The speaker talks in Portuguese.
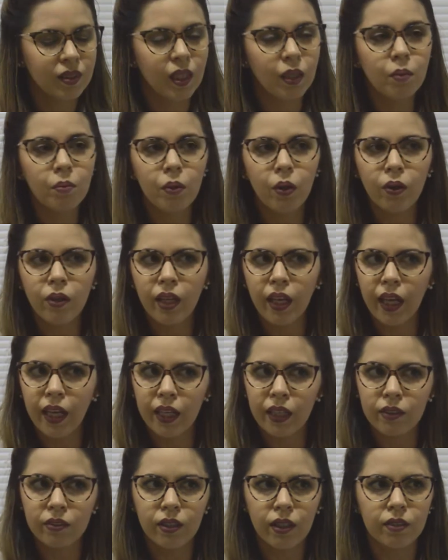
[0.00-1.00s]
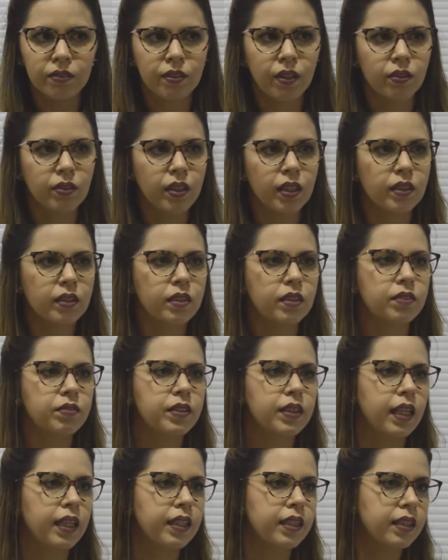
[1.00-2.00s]
tem um bloqueio, tem a falta de
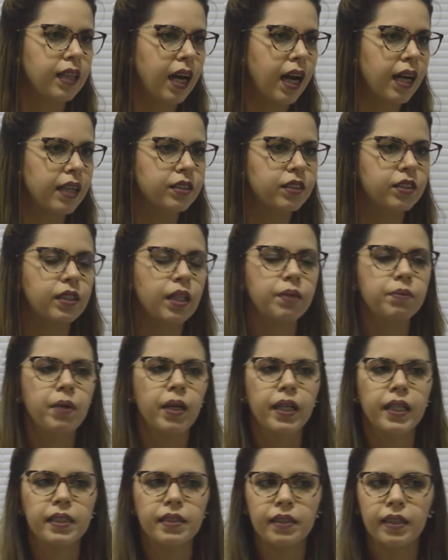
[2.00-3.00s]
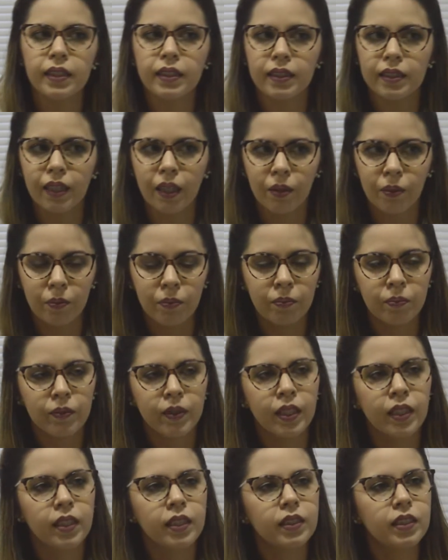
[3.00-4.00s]
vitalidade, tem uma restrição.
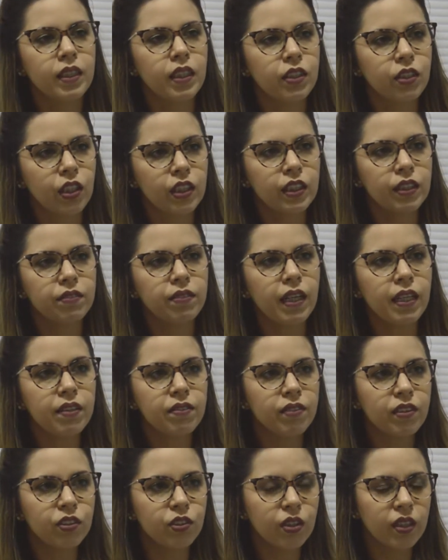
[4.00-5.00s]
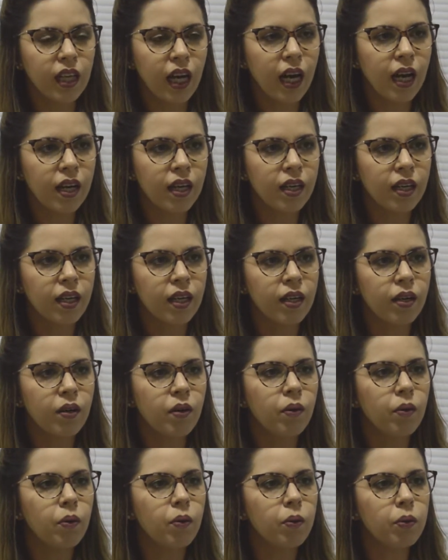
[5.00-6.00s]
Uhum. E a gente vai investigar
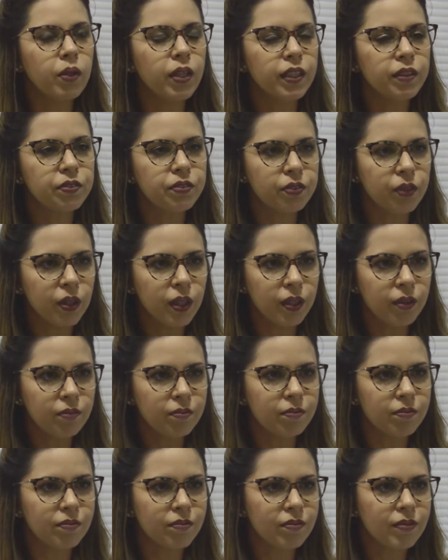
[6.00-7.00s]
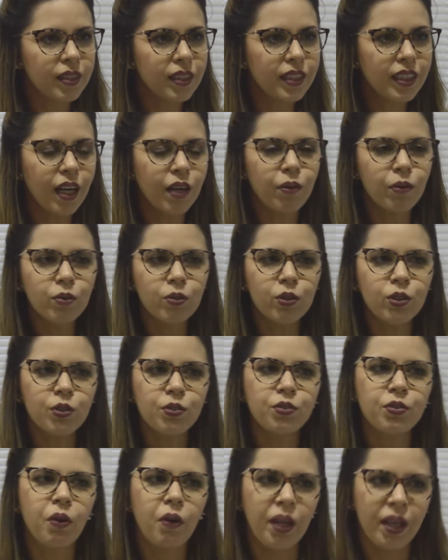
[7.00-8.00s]
o que foi e
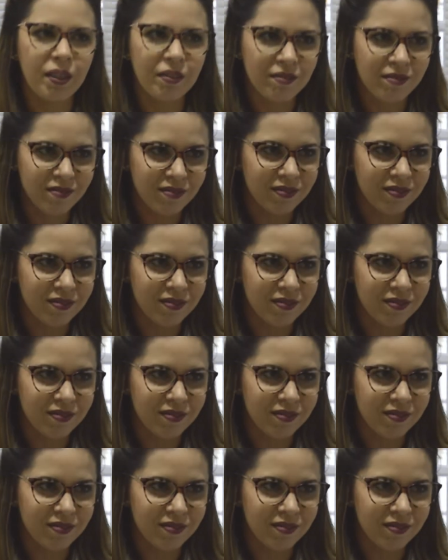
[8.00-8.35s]
aonde foi